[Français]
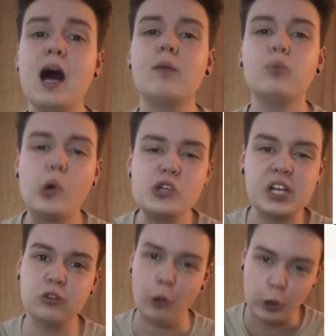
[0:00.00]
un
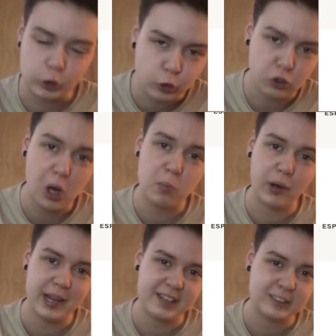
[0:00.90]
projecteur d'aurore
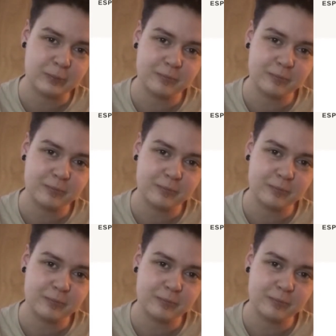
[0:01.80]
boréale.